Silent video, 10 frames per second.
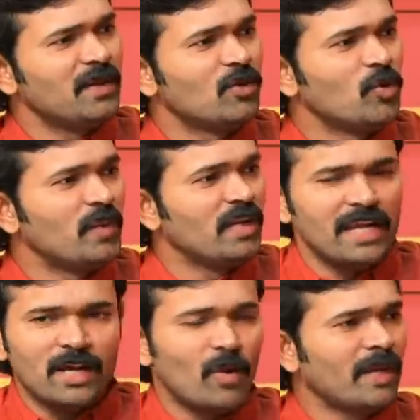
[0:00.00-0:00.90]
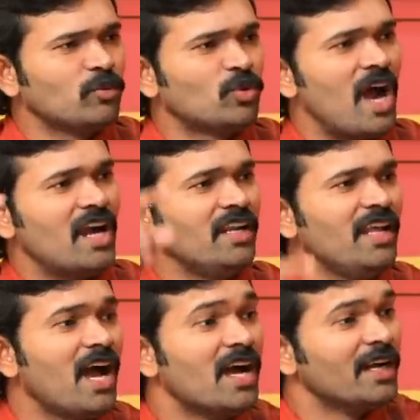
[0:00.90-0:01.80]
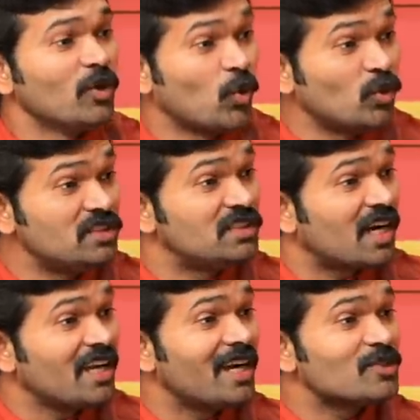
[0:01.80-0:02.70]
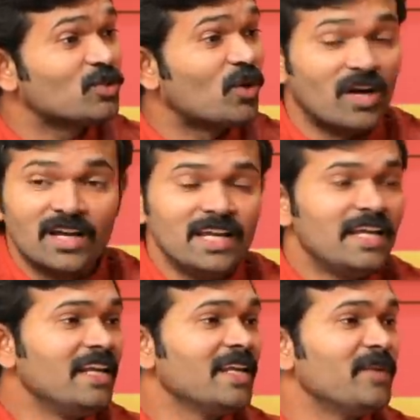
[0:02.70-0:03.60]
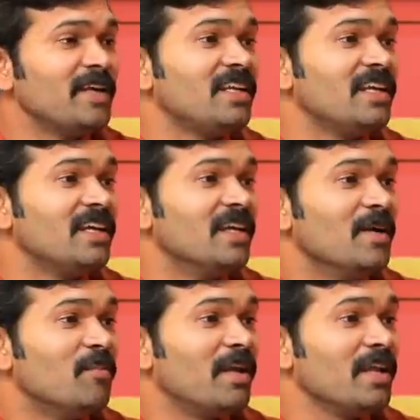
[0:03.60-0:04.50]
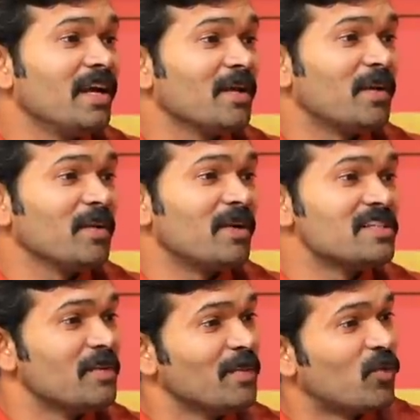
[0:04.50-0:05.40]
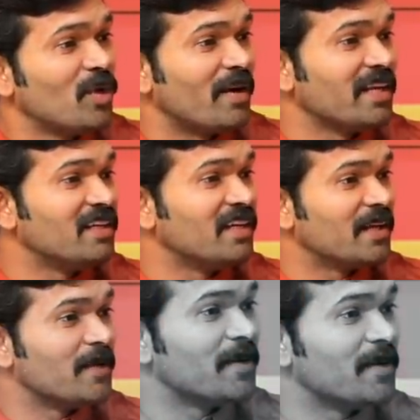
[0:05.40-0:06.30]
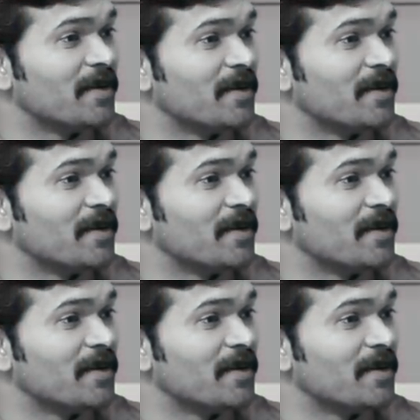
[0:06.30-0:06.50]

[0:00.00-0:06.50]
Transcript: பெண்ணு கொடுப்பீங்களா என் கோயம்புத்தூர் ஆள் இல்லையா கொதிச்ச கல்யாணசுரம் இன்னைக்கு போயிட்டு மரிய எடப்பாடி பழனிசாமி புகழ் பாடிக்கிட்டு இருக்காரு